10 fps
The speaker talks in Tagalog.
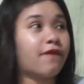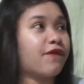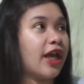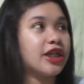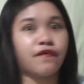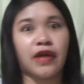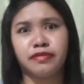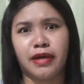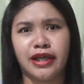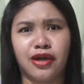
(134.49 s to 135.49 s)
Sa french
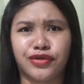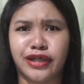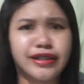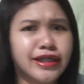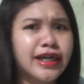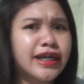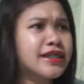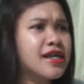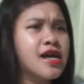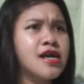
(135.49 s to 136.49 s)
fries, mahilig ako sa cheese.